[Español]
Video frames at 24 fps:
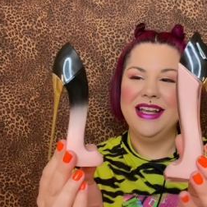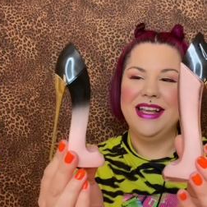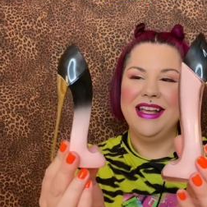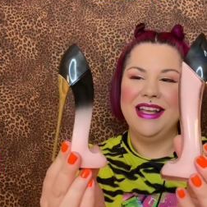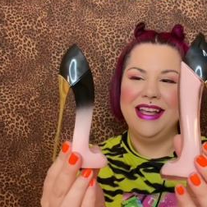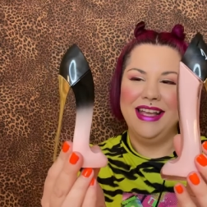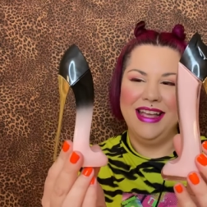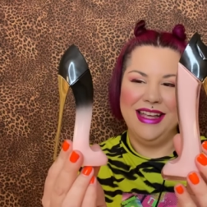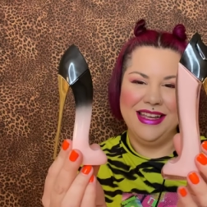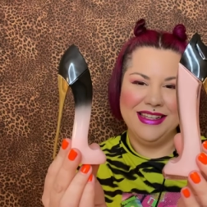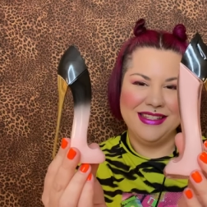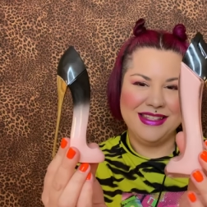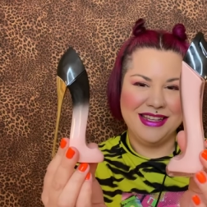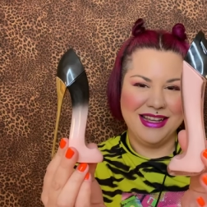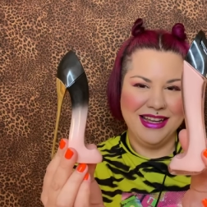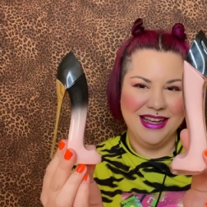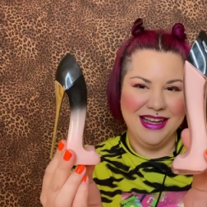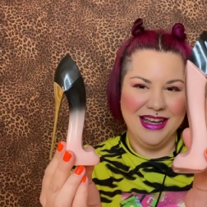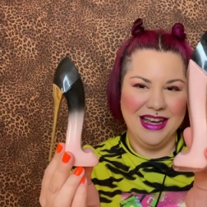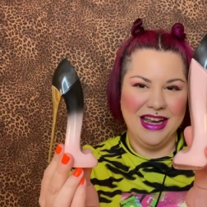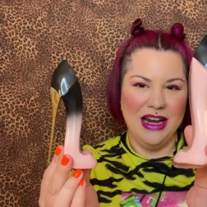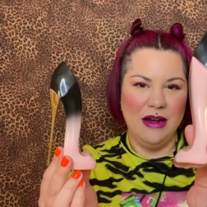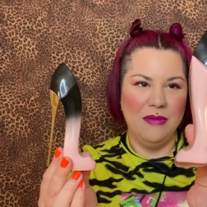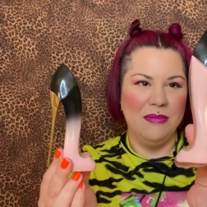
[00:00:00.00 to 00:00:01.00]
es
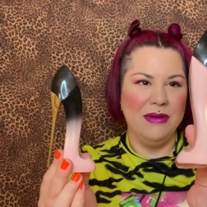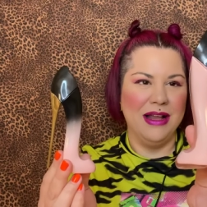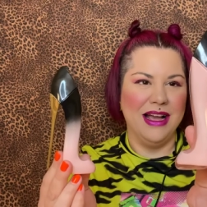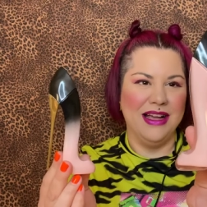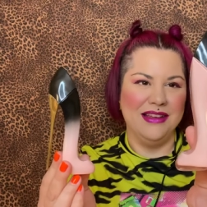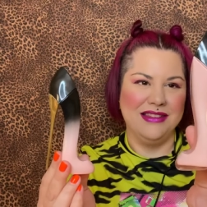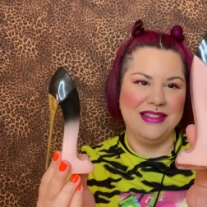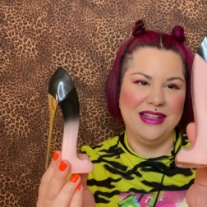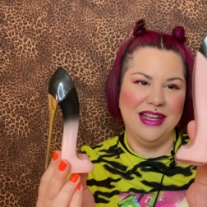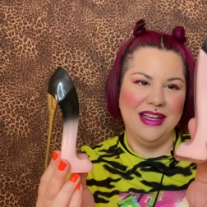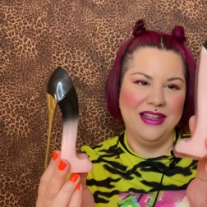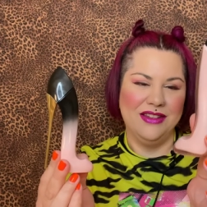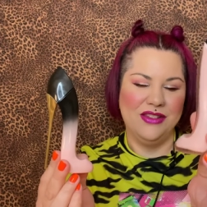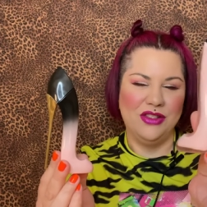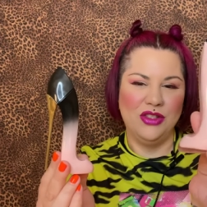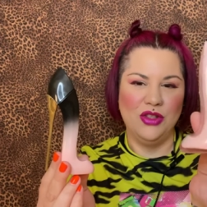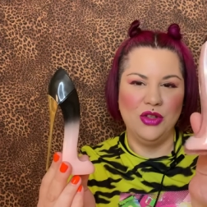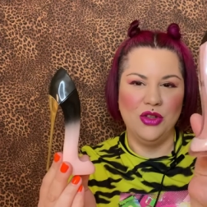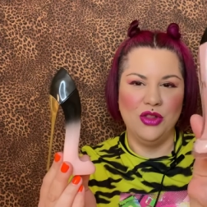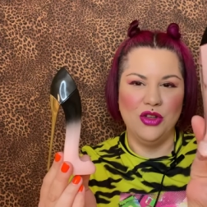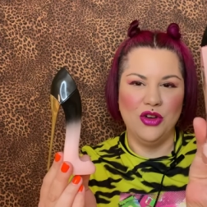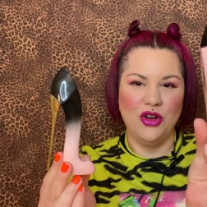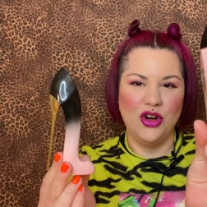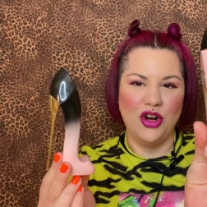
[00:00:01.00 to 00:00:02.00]
que el blush es
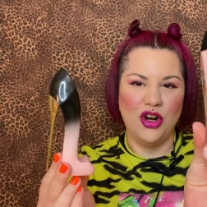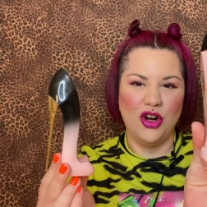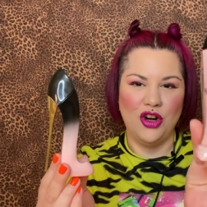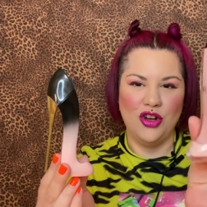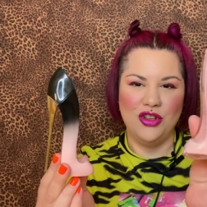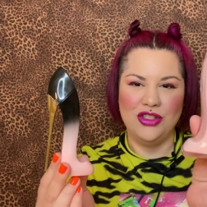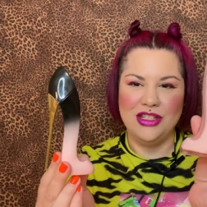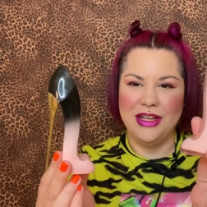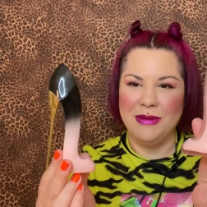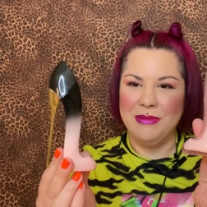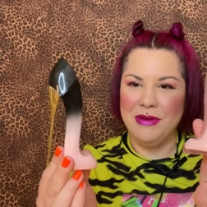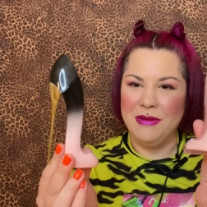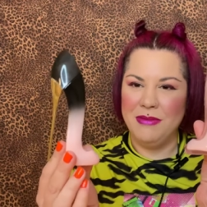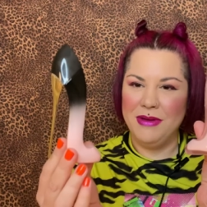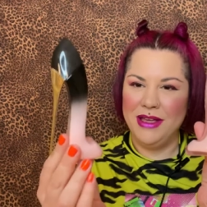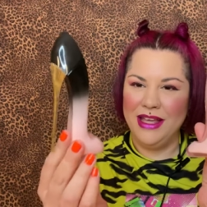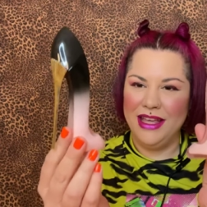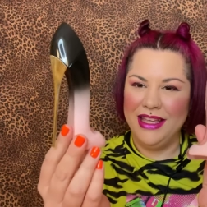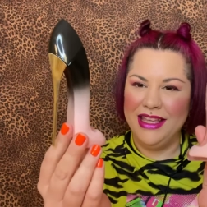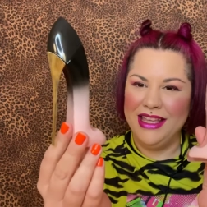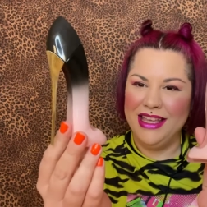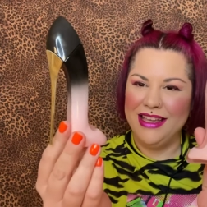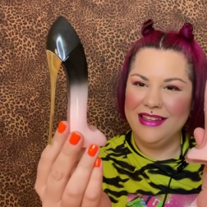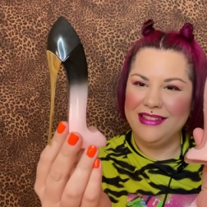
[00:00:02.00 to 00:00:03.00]
todo rosa bebé
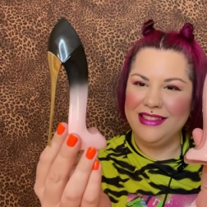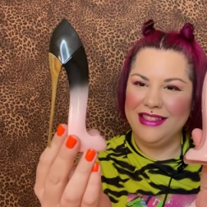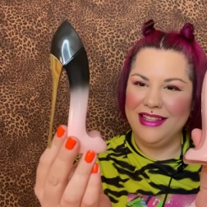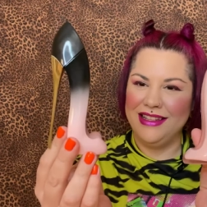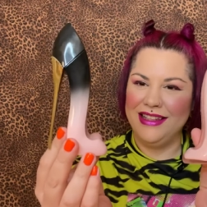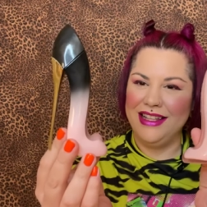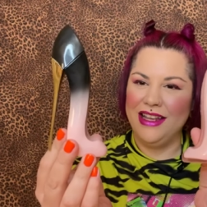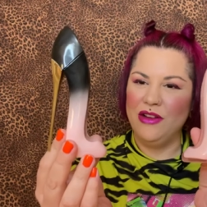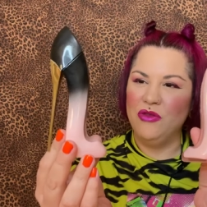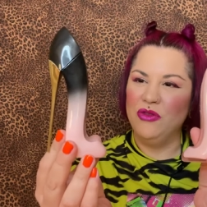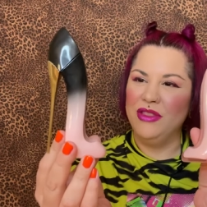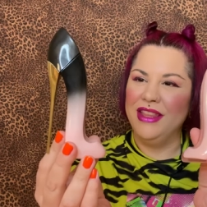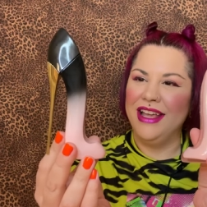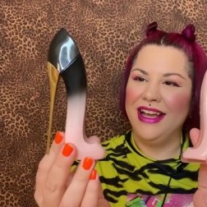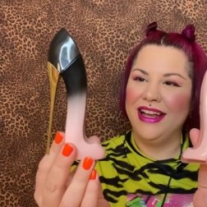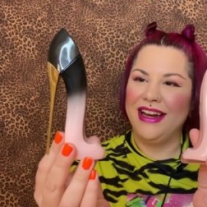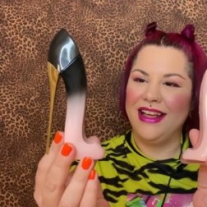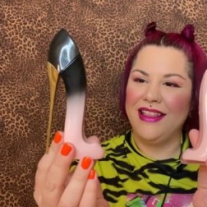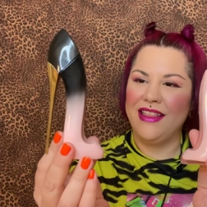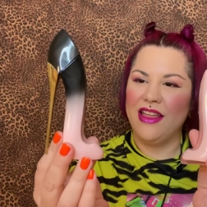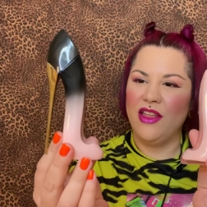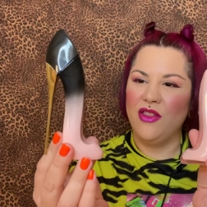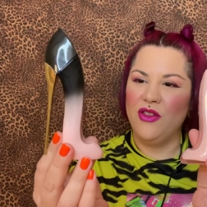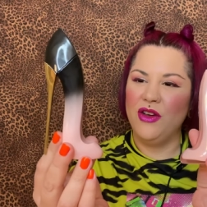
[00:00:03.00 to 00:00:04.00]
y este tiene un
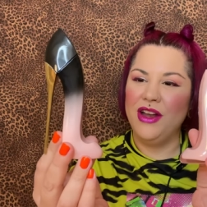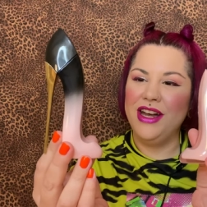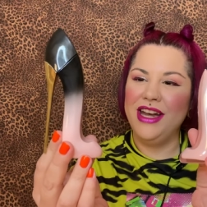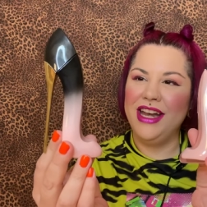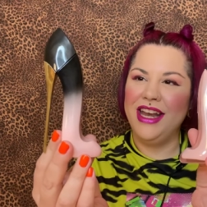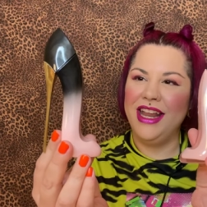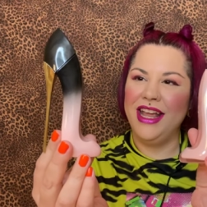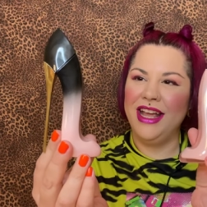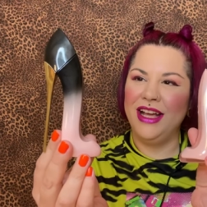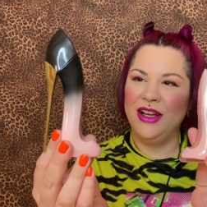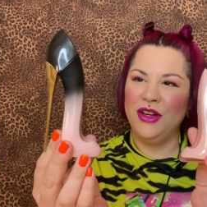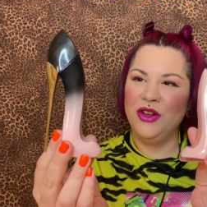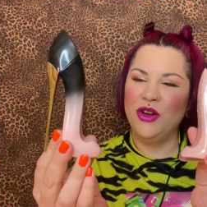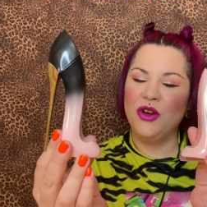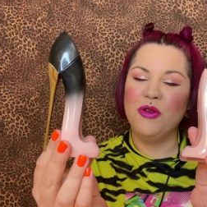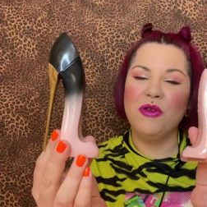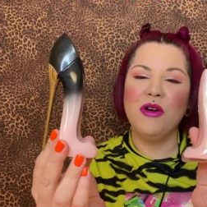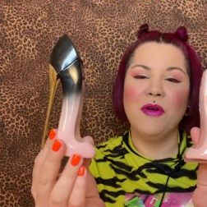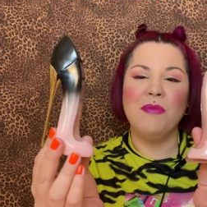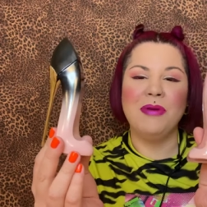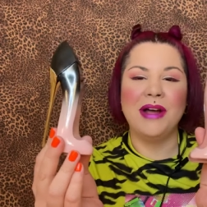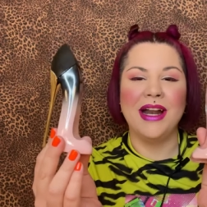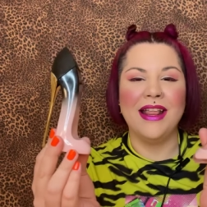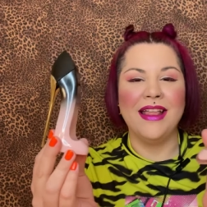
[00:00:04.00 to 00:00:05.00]
degradado en negro
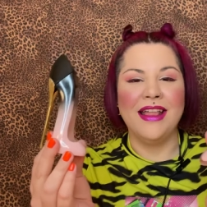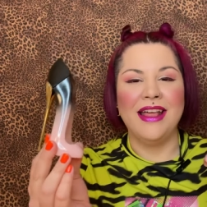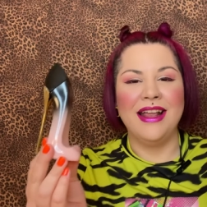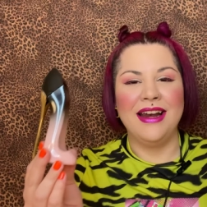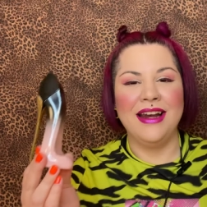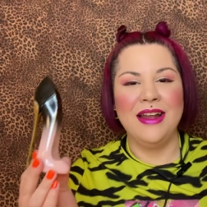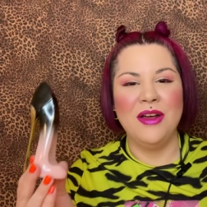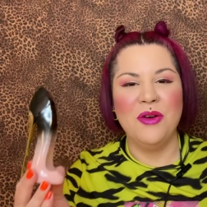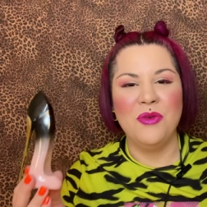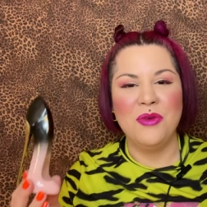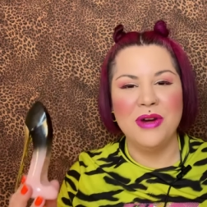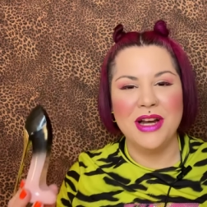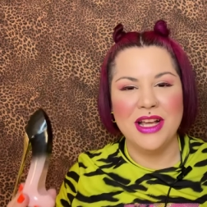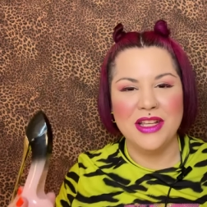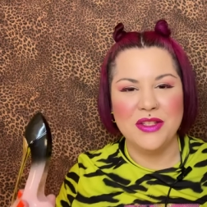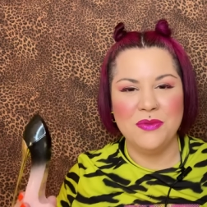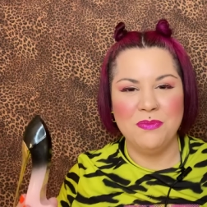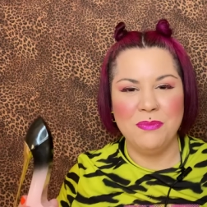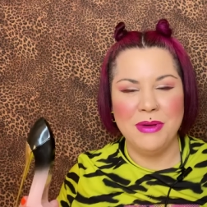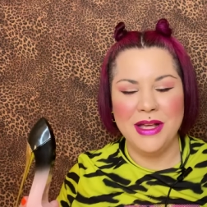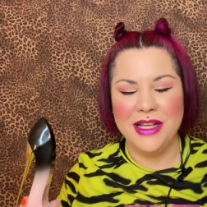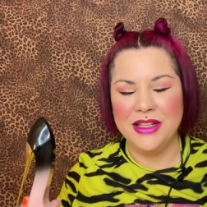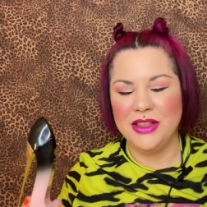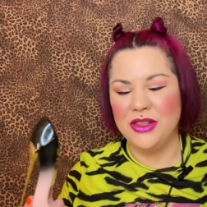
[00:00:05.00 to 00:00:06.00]
como para darle un
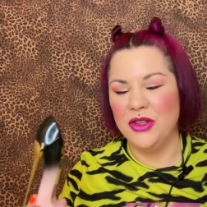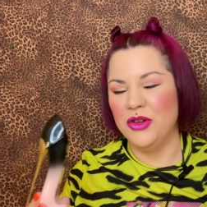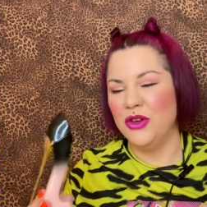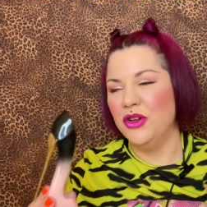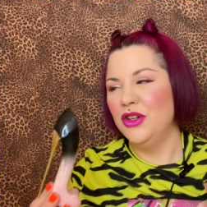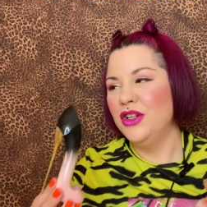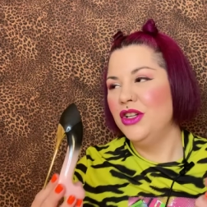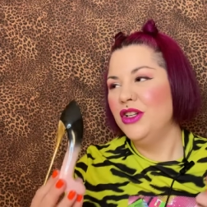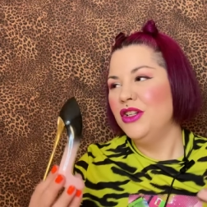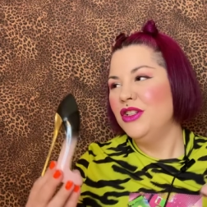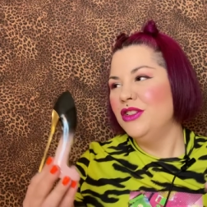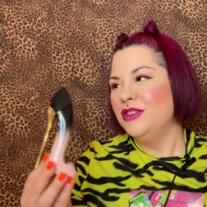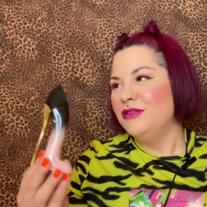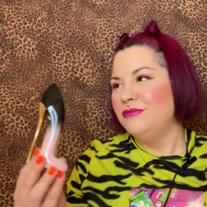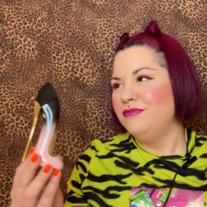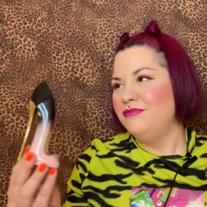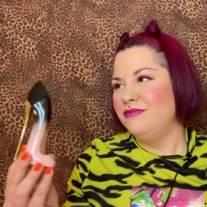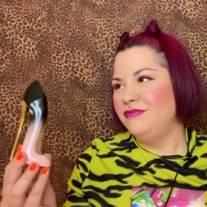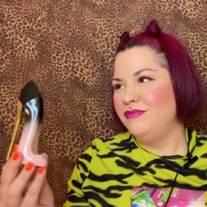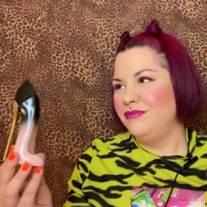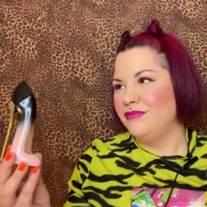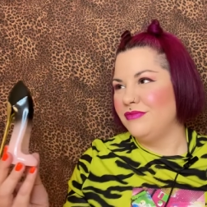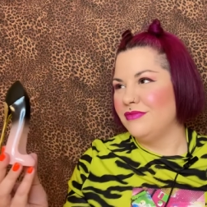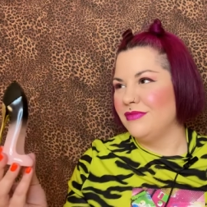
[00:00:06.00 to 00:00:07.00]
aspecto
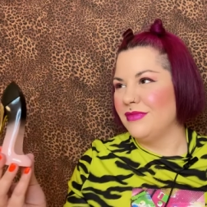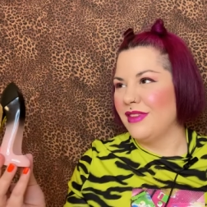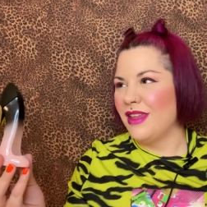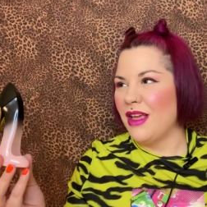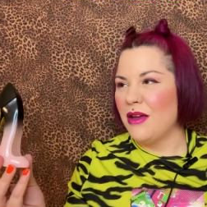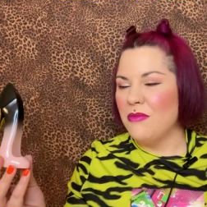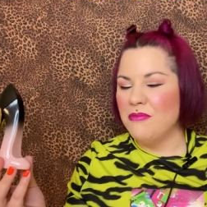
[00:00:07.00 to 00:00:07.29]
mm,